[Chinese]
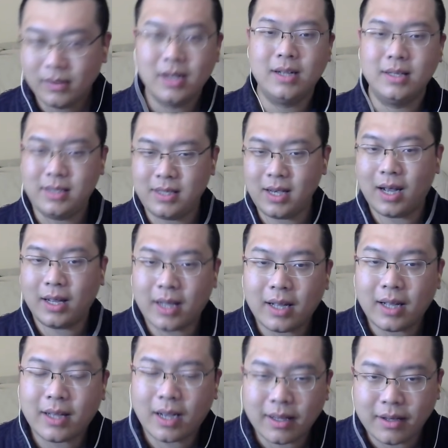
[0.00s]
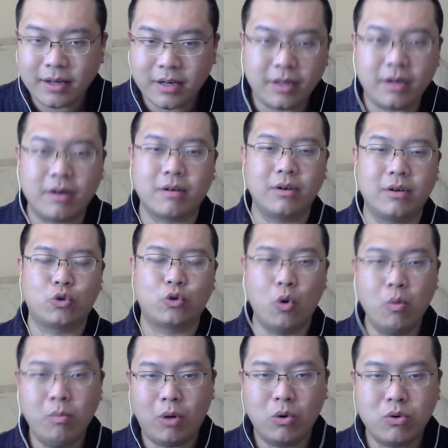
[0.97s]
加拿大在这点上，从
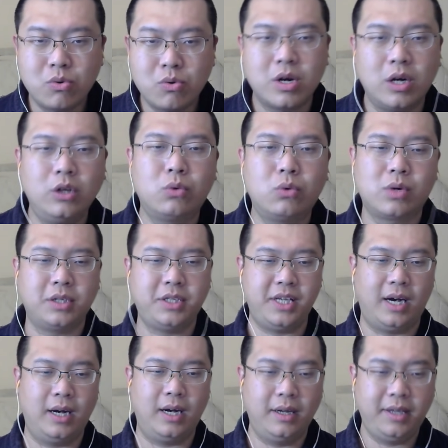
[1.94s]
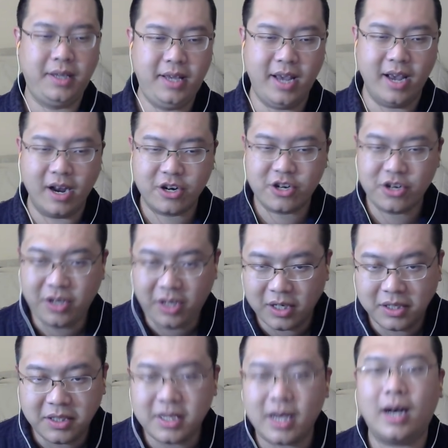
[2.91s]
某种程度上讲也是
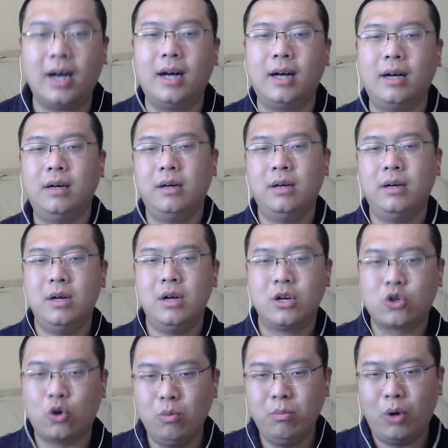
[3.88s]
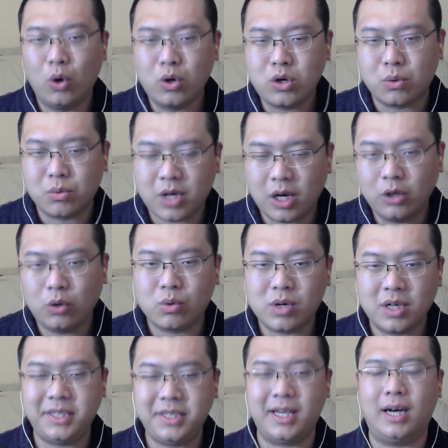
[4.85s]
赢家，从某种程度
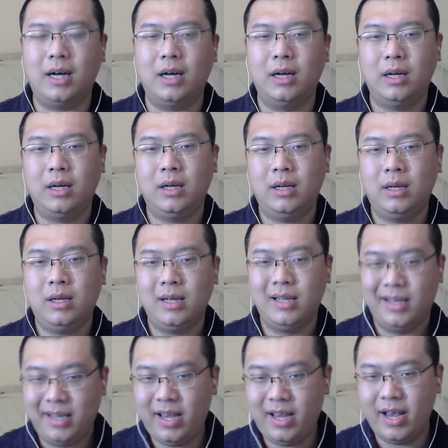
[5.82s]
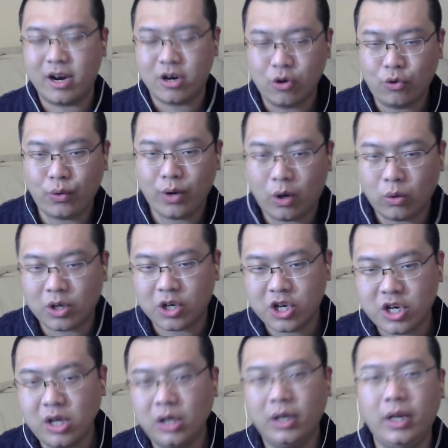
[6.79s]
上讲也是最后的
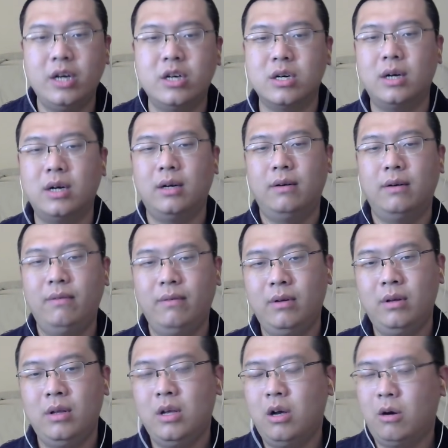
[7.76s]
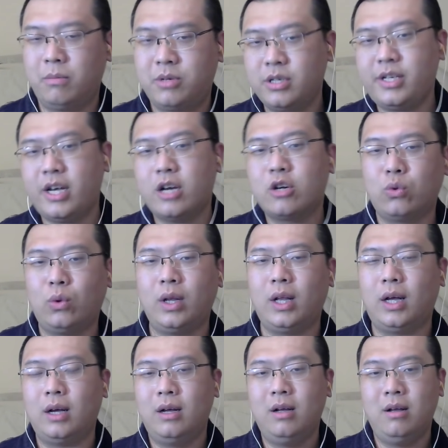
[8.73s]
胜利者。我们之前说
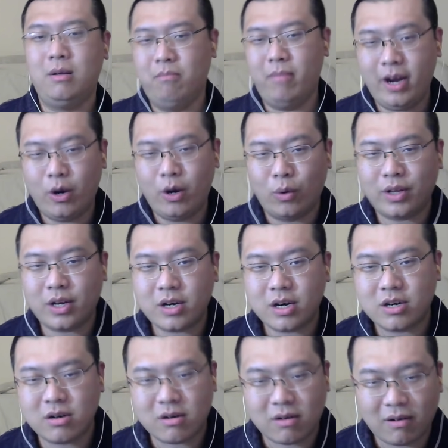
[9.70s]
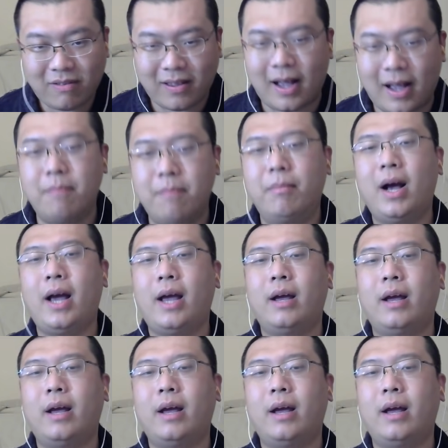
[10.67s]
了，美国在这个事儿上惨败。